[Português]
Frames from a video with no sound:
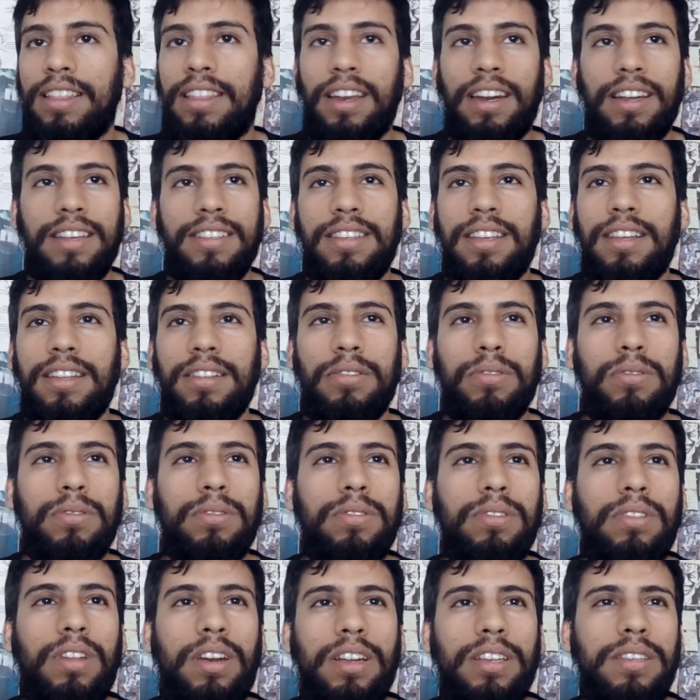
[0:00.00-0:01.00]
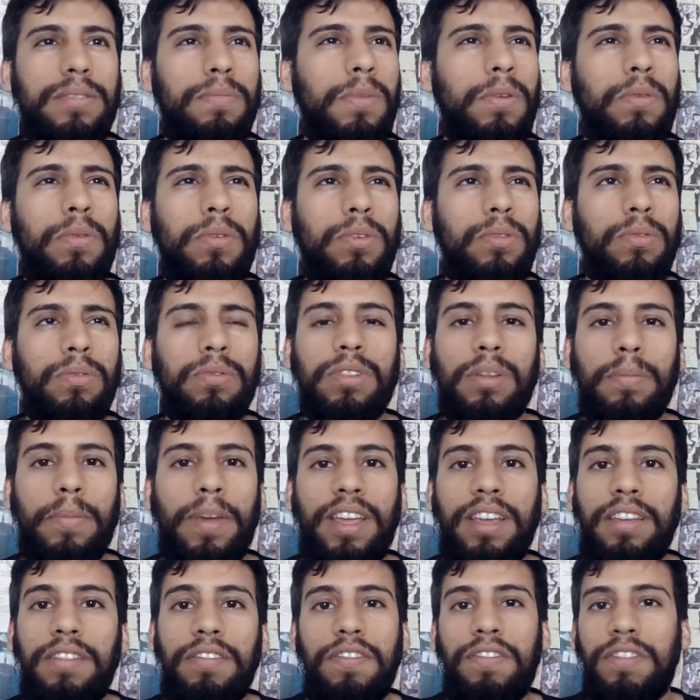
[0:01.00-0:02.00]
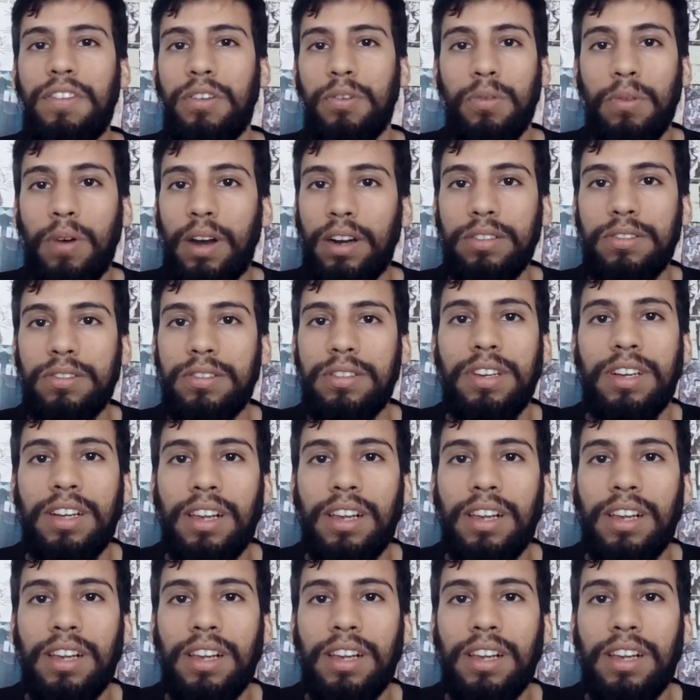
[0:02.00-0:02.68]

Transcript: 300, 3001 também, enfim, o Arthur C.